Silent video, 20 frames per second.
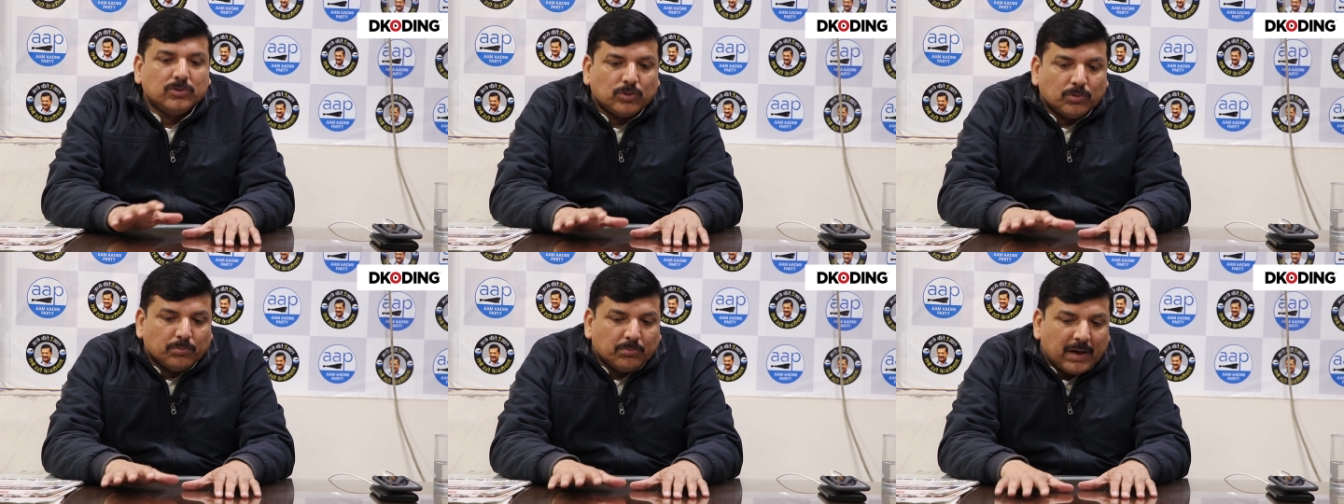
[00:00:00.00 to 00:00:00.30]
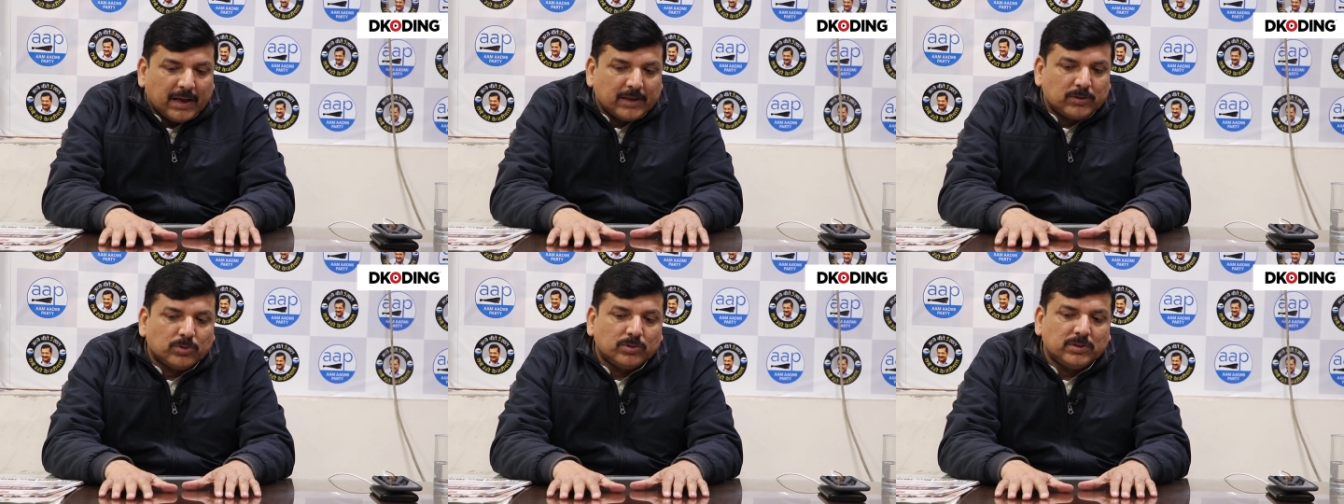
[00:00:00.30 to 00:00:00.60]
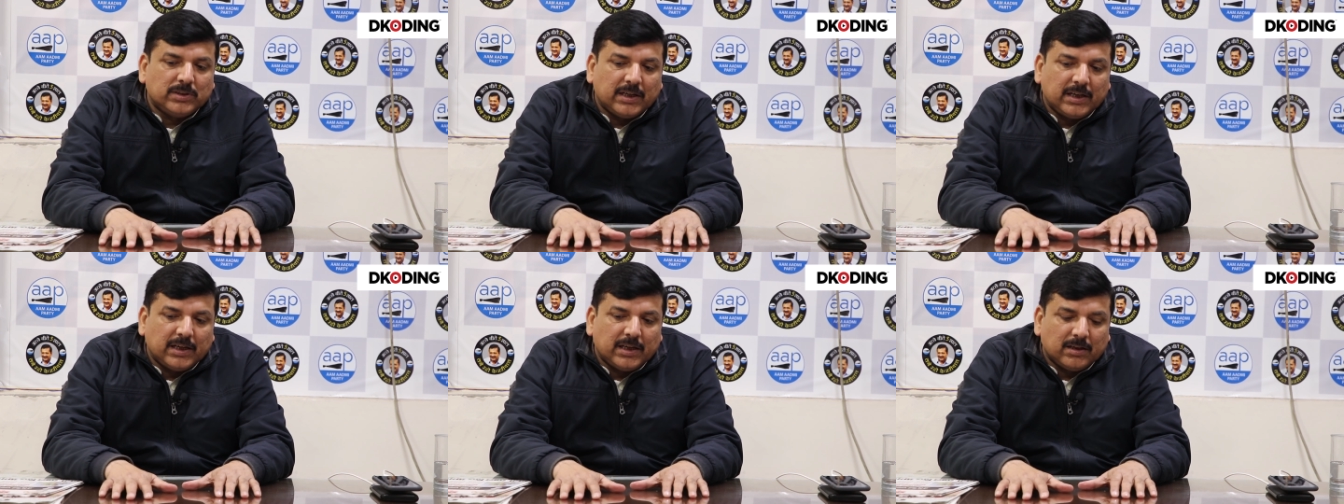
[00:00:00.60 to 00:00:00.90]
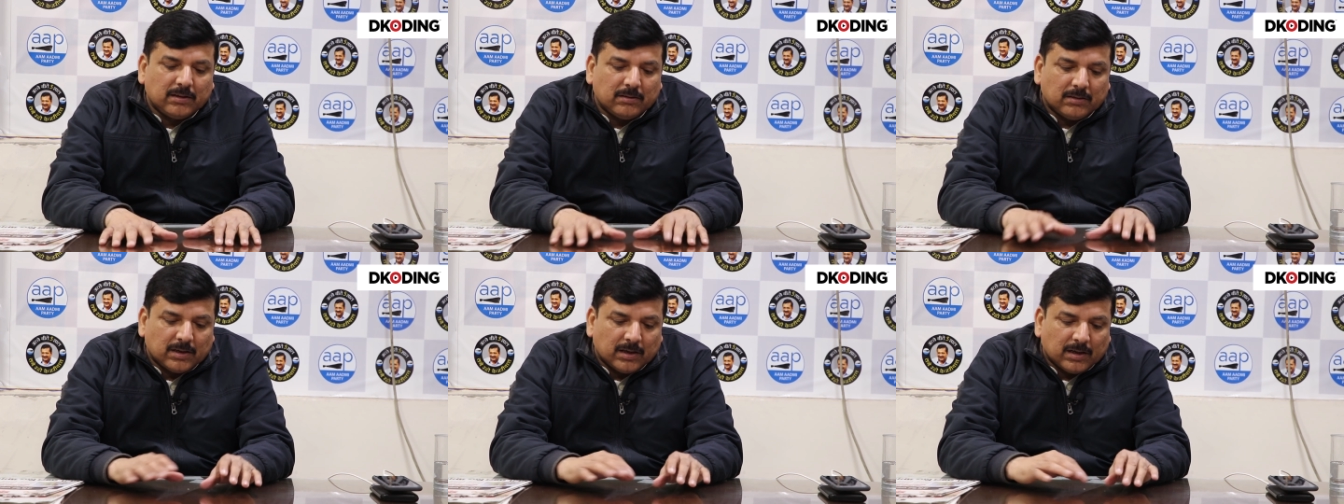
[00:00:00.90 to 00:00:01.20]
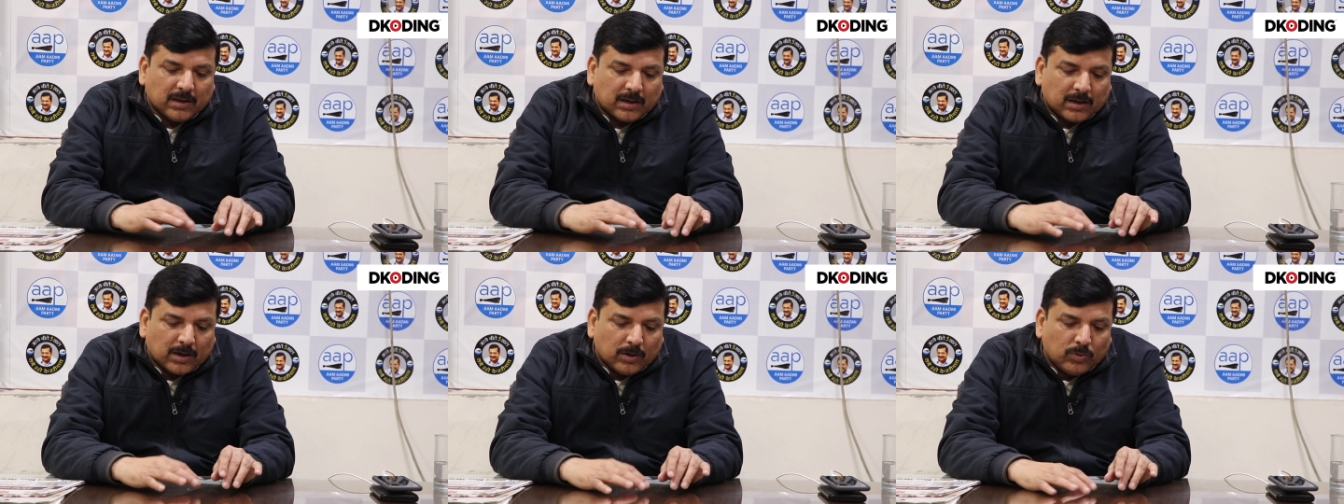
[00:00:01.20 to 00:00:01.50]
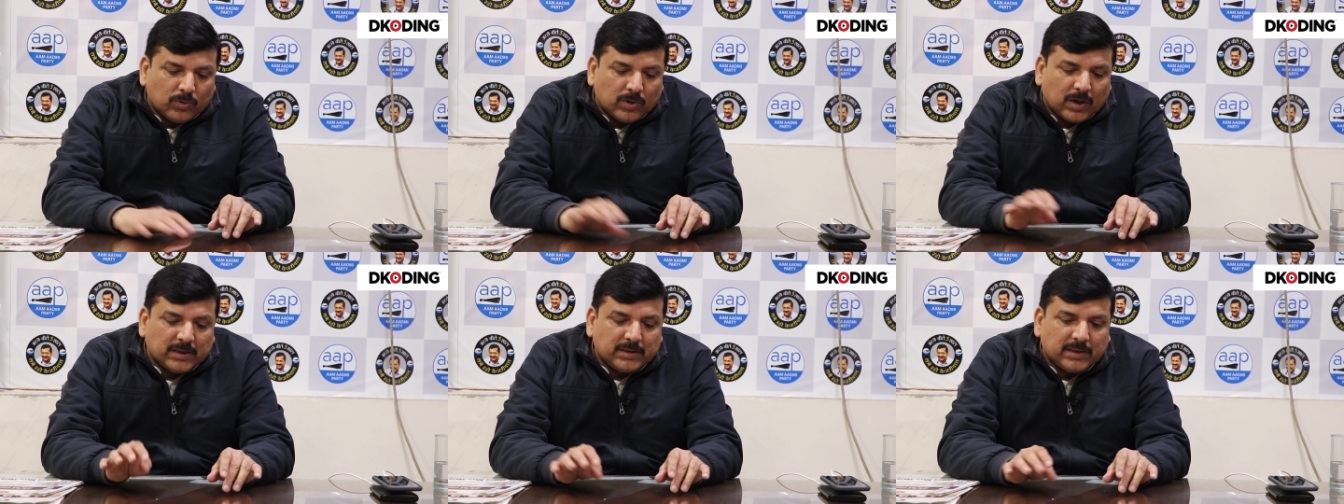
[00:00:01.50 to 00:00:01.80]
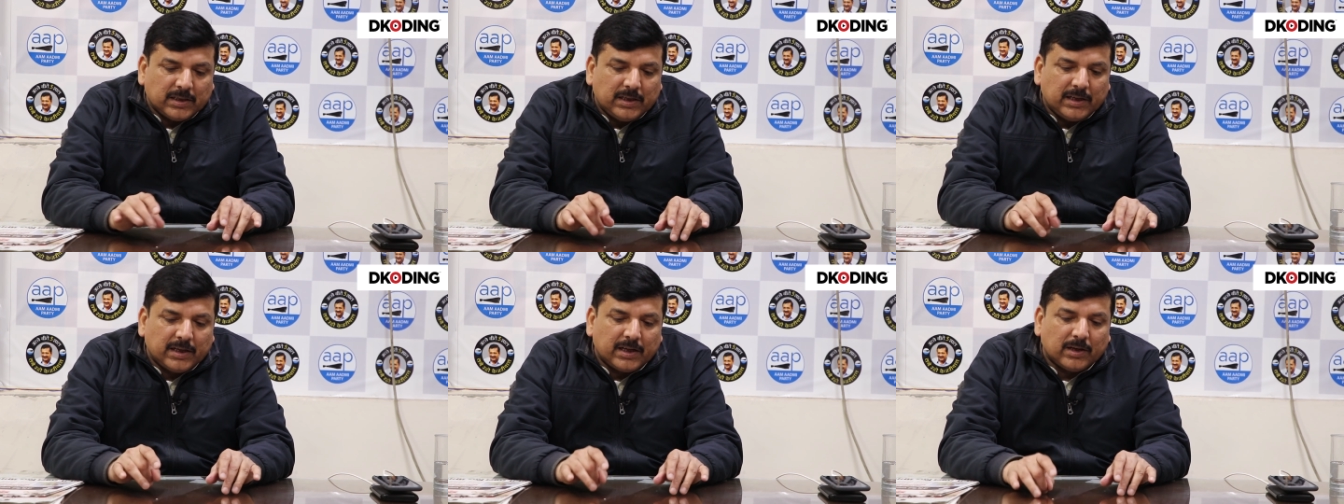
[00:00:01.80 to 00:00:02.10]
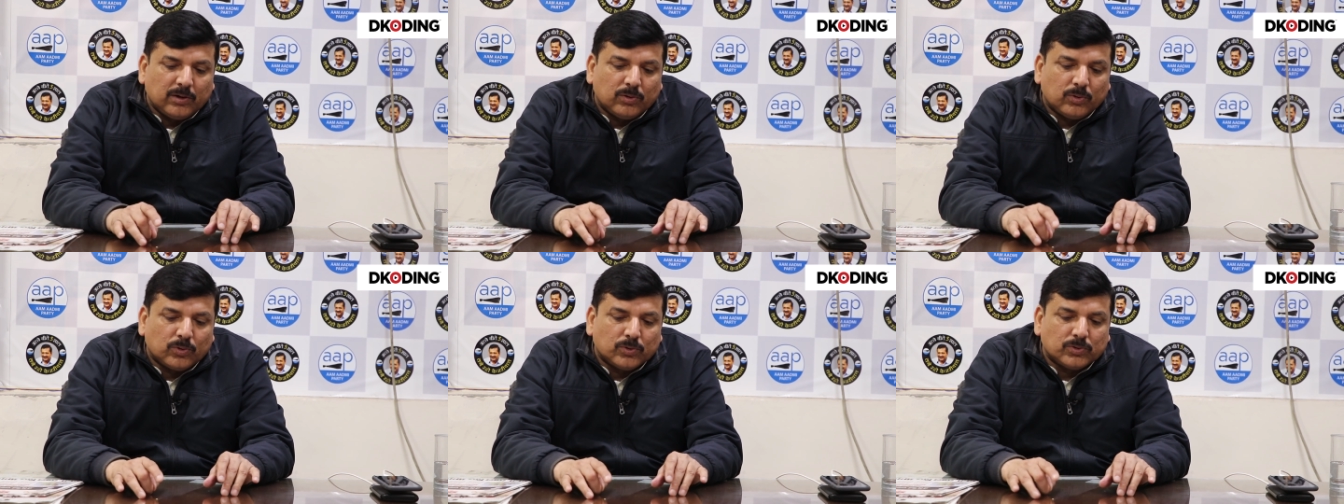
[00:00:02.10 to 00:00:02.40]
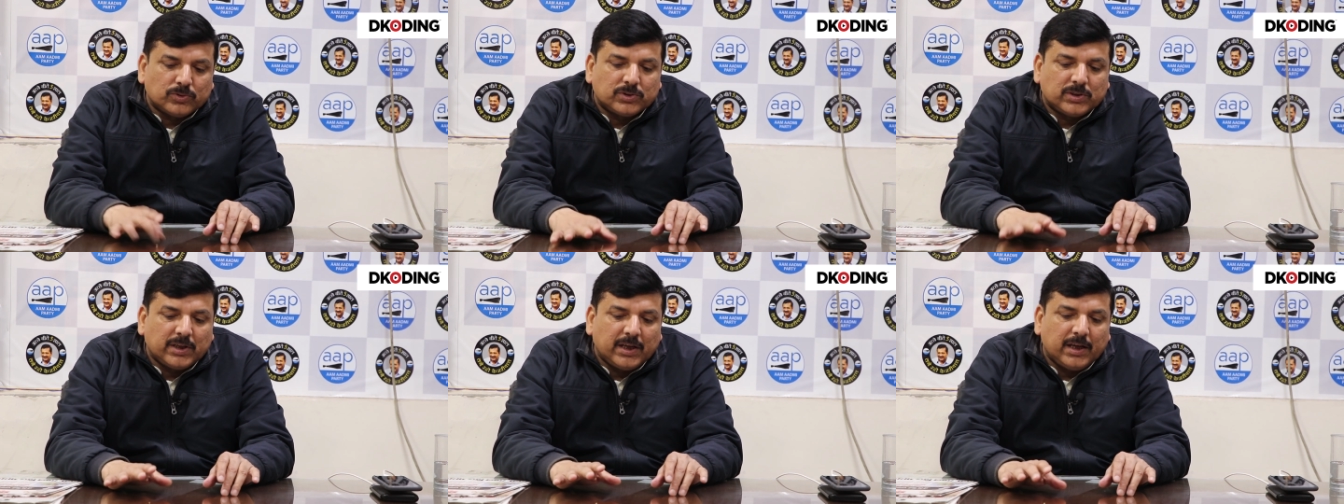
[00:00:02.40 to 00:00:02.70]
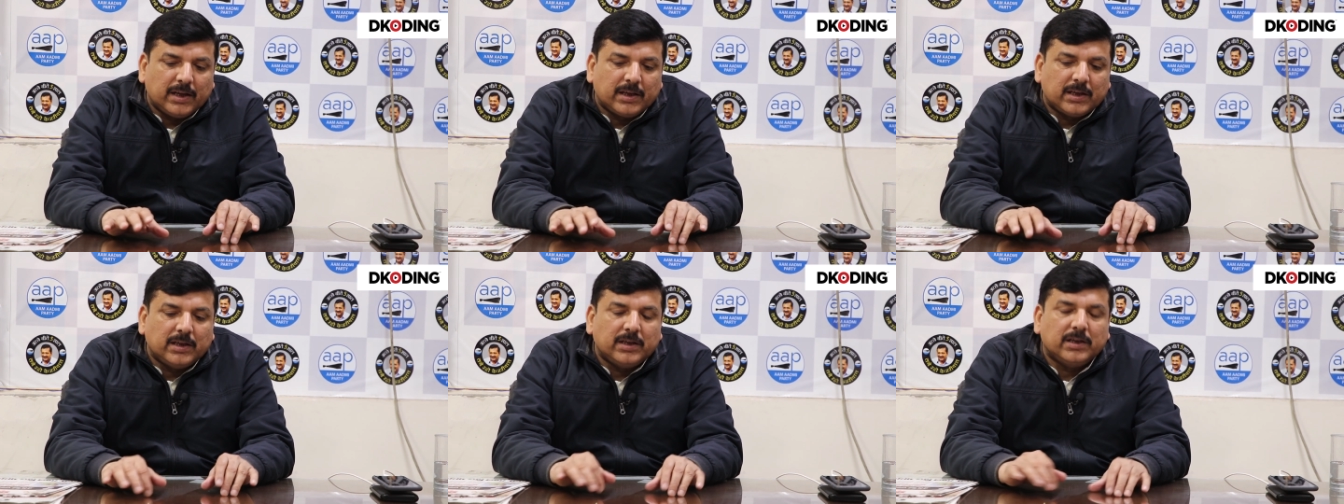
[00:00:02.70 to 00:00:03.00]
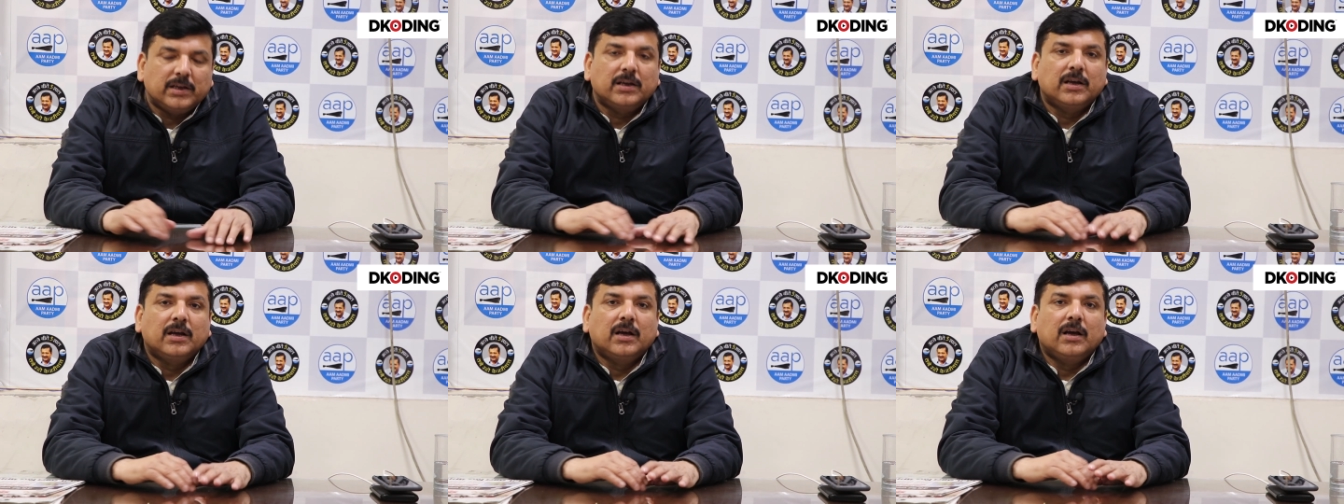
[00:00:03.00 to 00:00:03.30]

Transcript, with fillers: तो मैं तो ये कहूंगा दिल्ली के लोगों से कि